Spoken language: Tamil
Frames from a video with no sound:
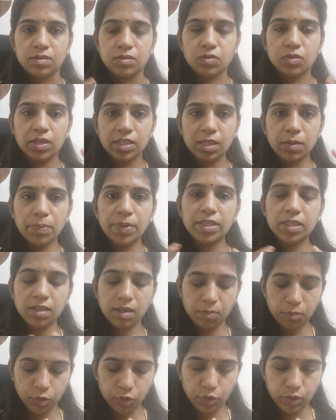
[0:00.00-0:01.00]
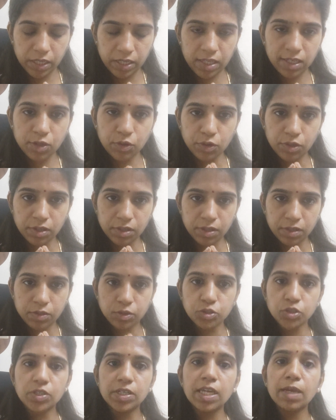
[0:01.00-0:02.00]
ஸோ இதை பற்றி நம்ம இன்னைக்கு ஒரு
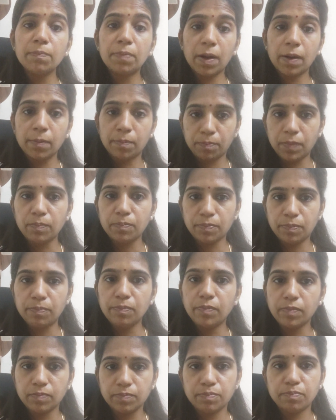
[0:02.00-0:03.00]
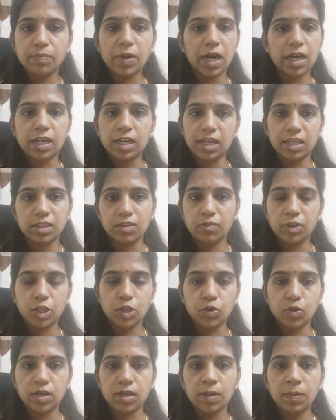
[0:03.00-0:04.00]
கொஞ்சம் டீப்பாக பார்க்கலாம் இந்த
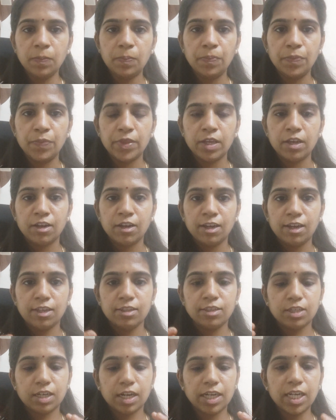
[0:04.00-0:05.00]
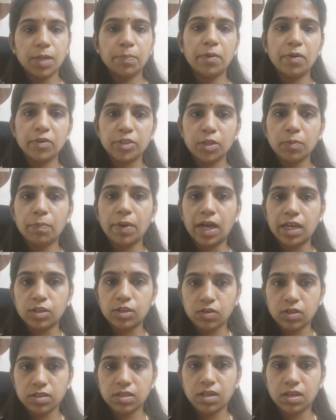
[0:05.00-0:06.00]
வீடியோவில் இது கண்டிப்பாக வந்து
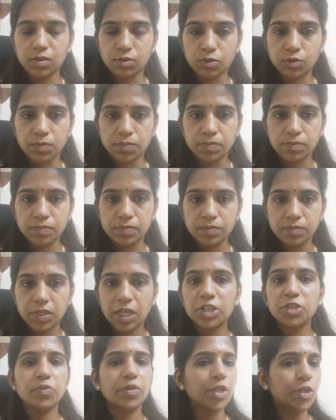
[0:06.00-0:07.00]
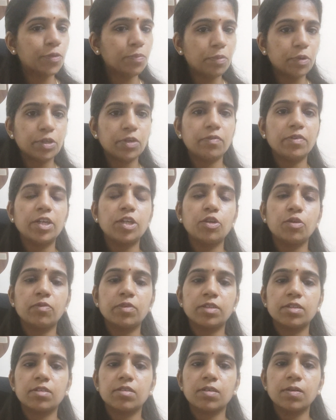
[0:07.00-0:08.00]
பயனுள்ளதாக இருக்கும் நான் இது வரைக்கும் போட்டு வீடியோ
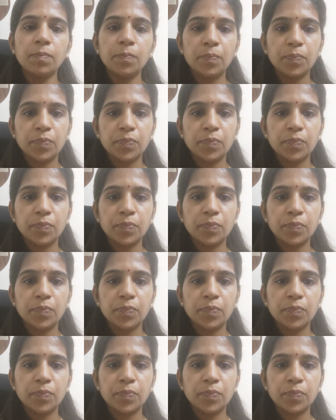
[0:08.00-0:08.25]
வந்துட்டு